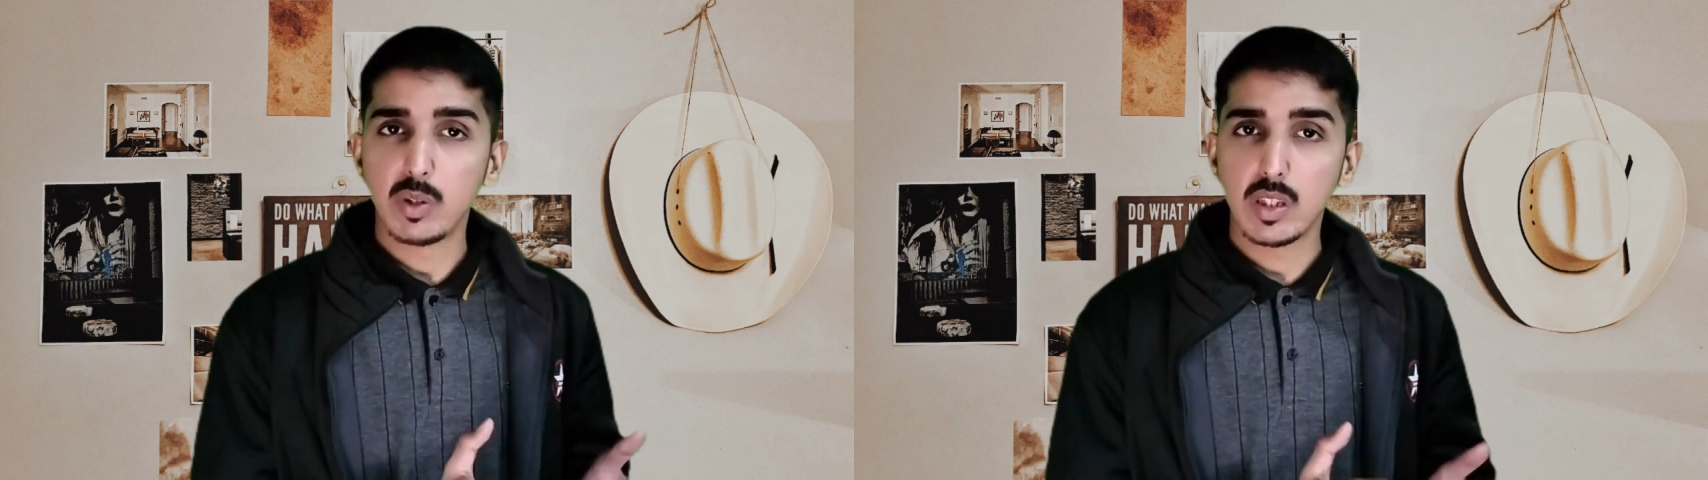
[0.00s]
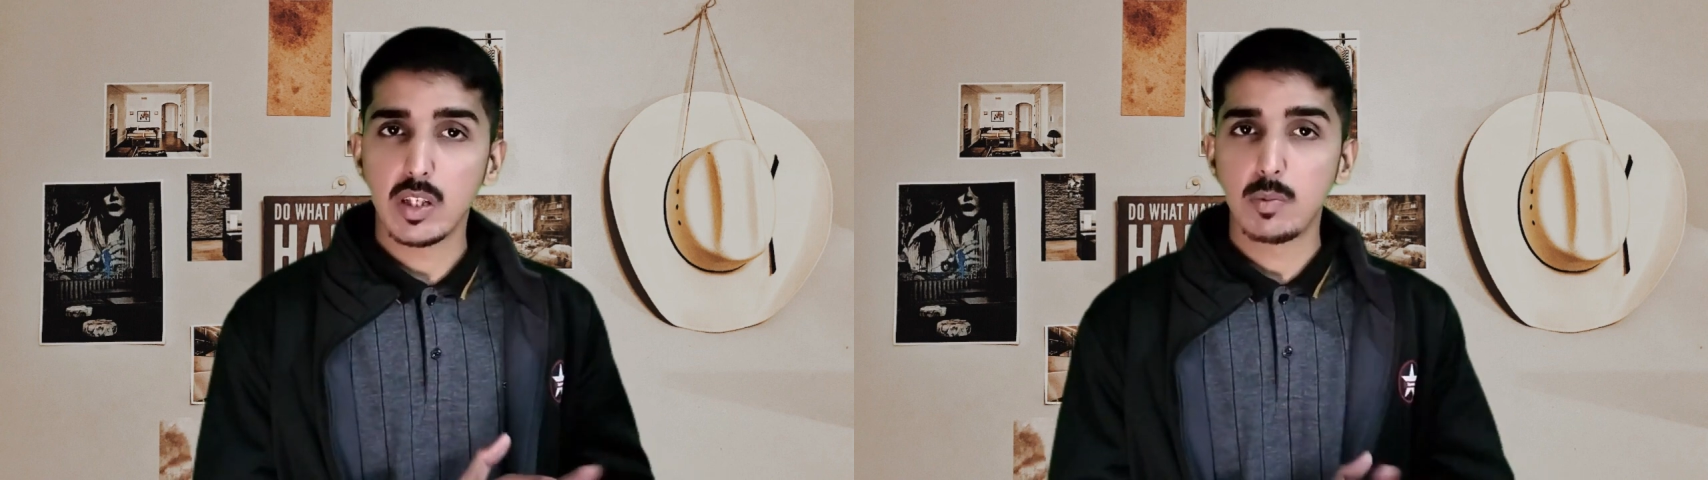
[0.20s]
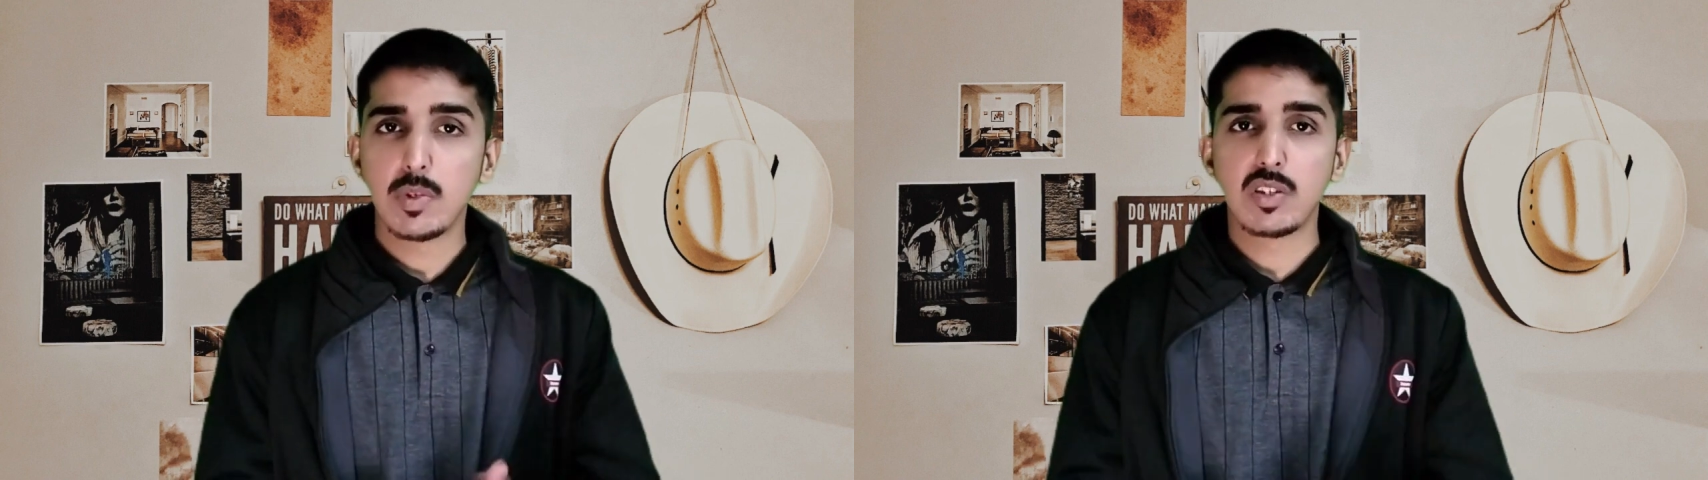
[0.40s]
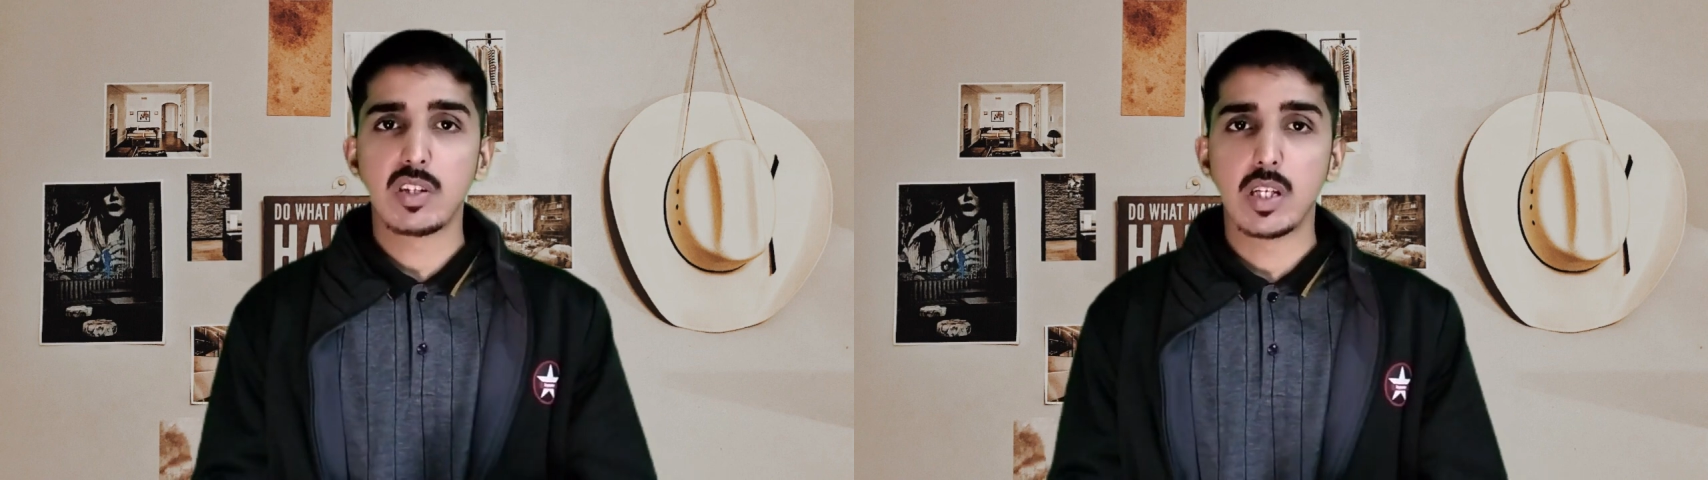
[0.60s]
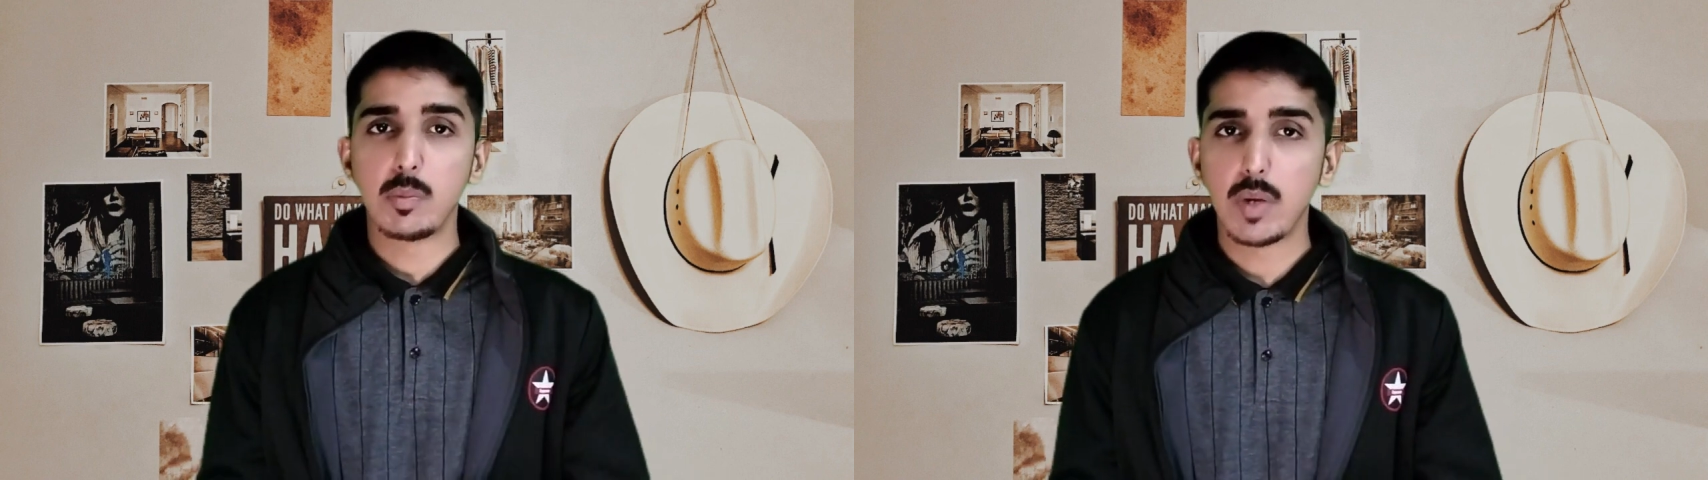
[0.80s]
तरफ मैं
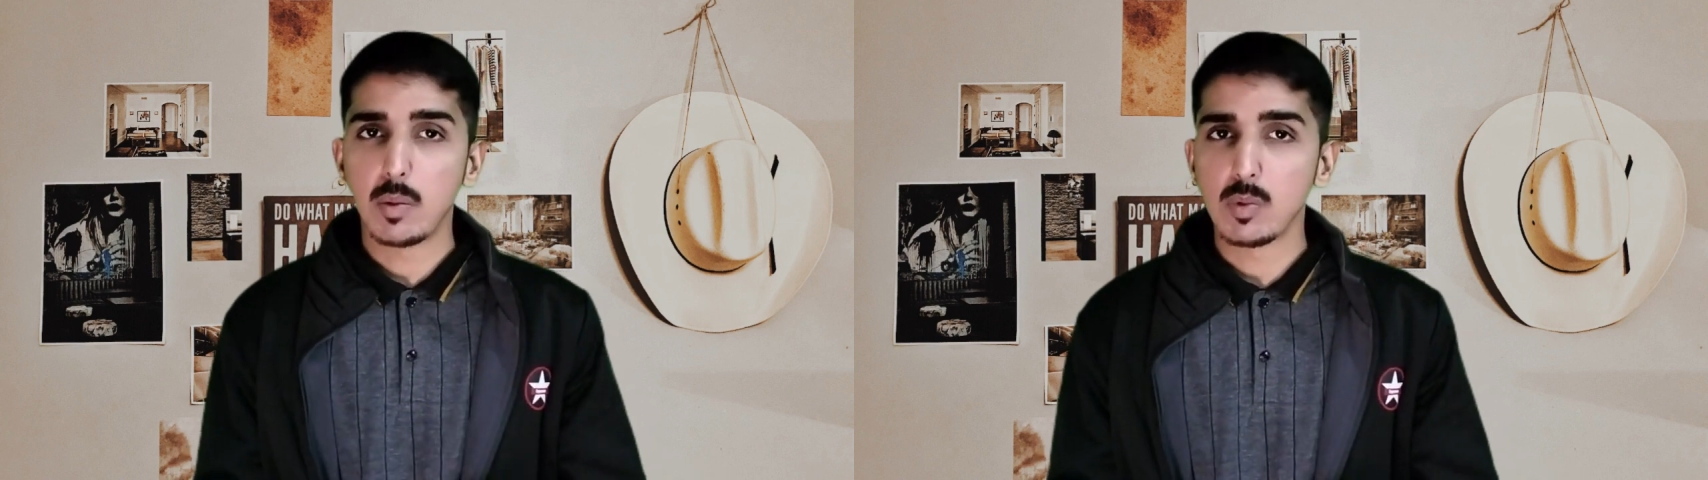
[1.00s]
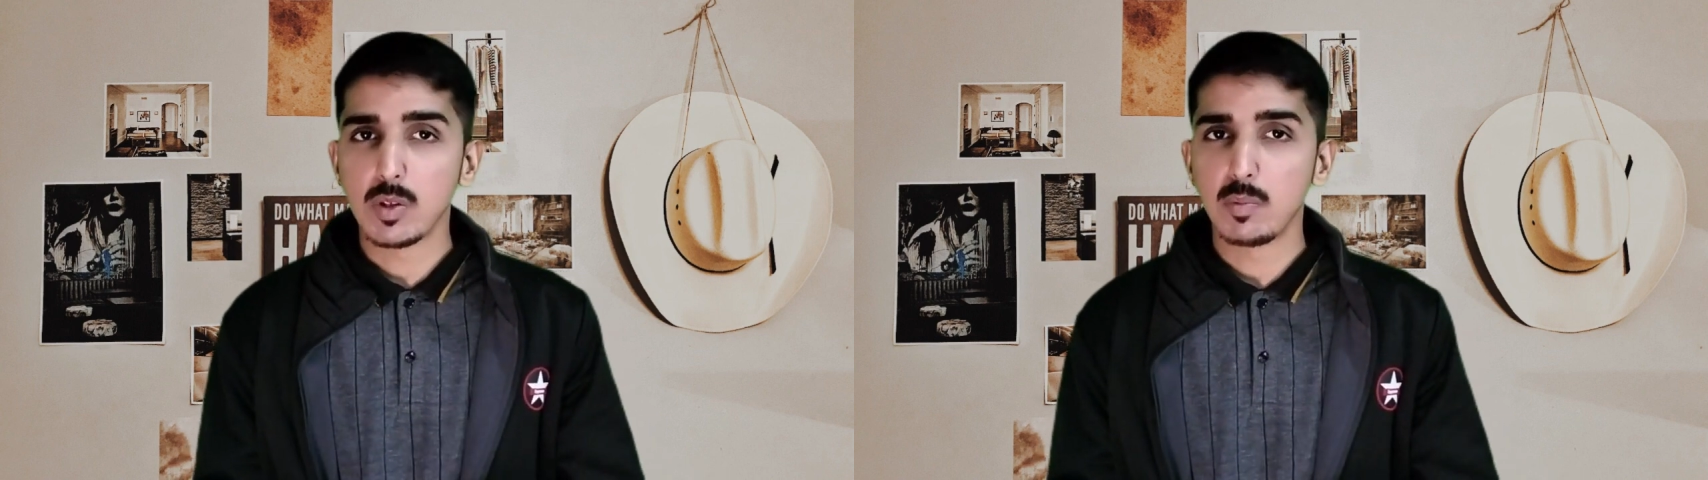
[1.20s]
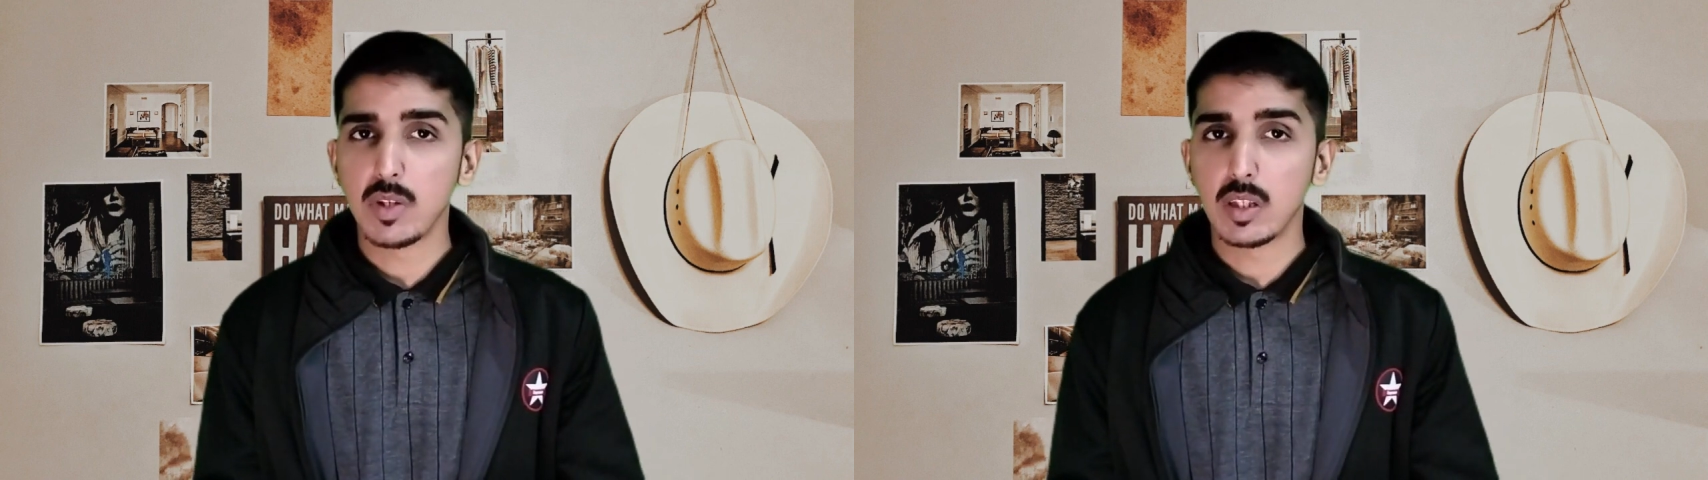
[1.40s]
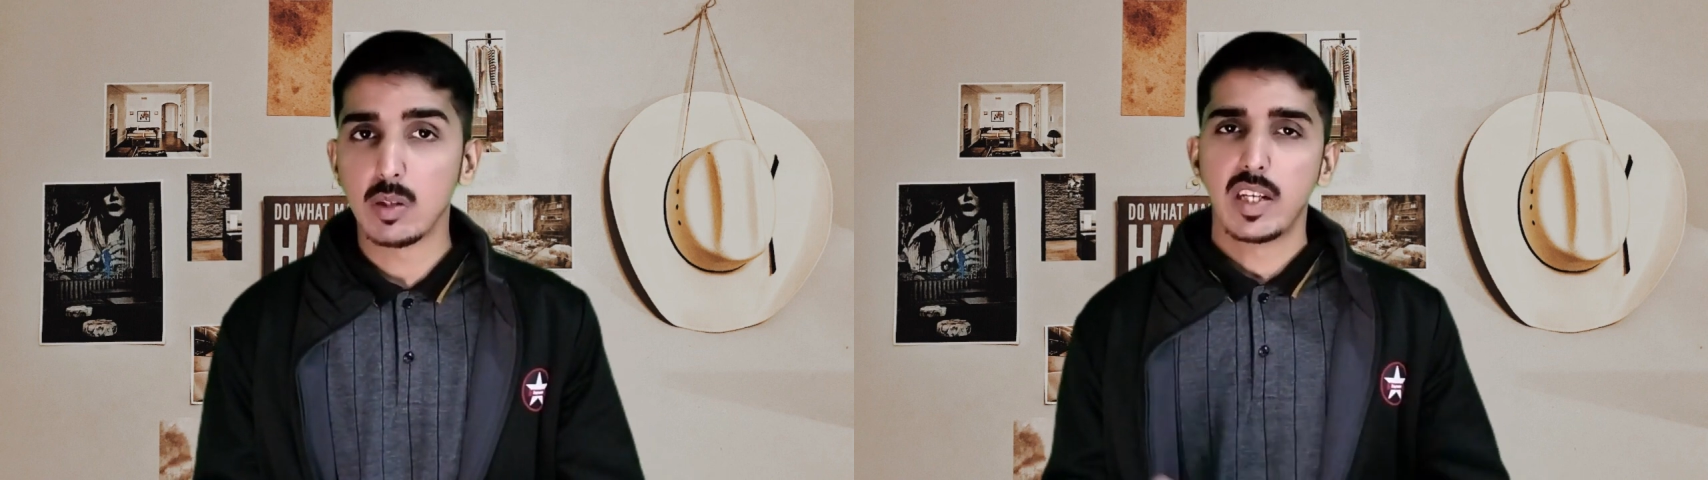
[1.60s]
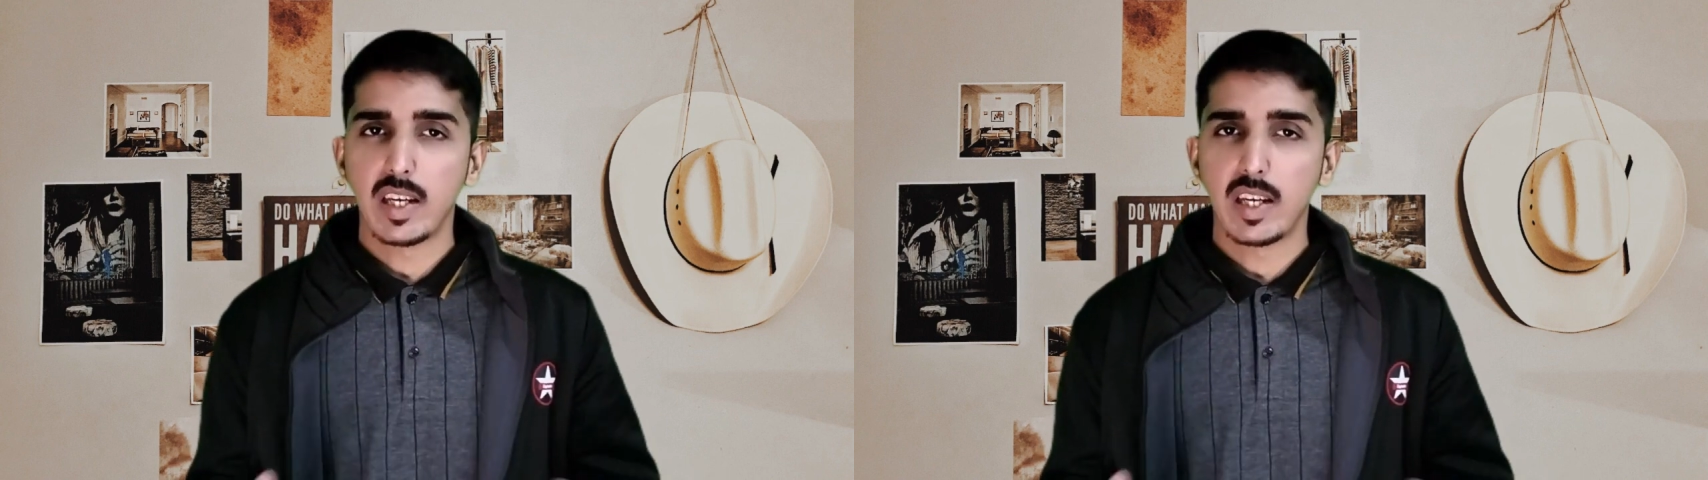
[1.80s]
स्क्रीन पे आपको समझाता हूँ कि